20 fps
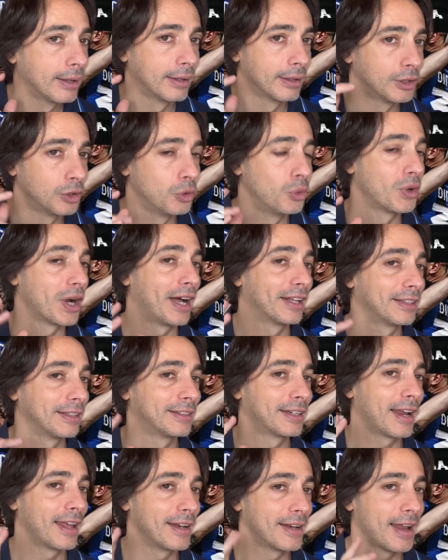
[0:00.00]
durata
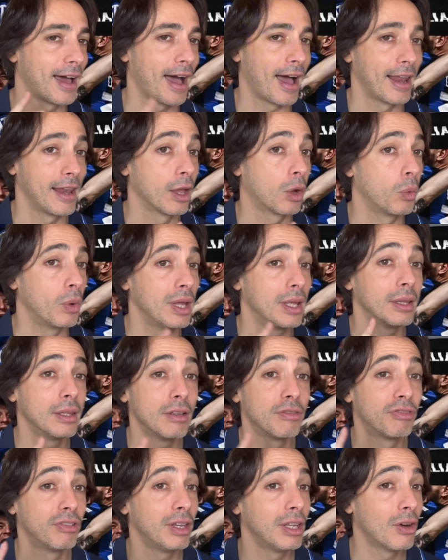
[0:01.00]
triennale quindi
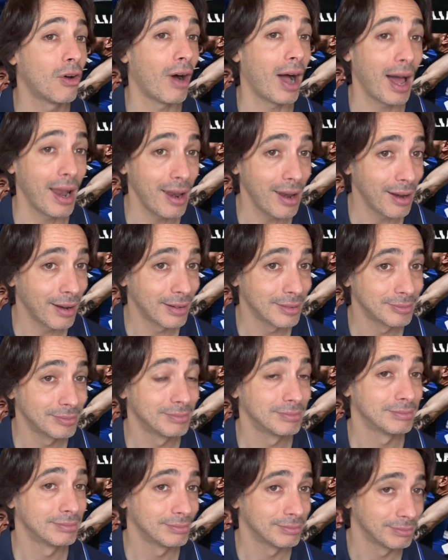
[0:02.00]
fino al...
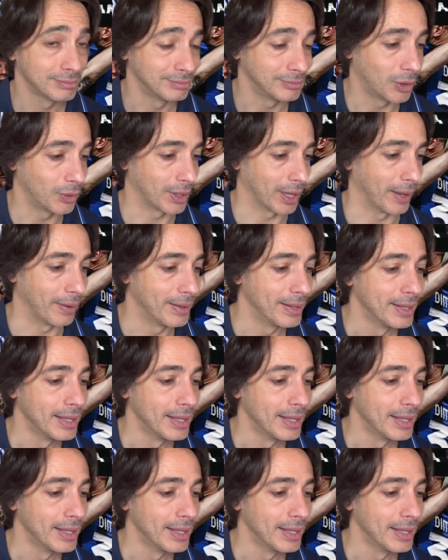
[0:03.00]
ok.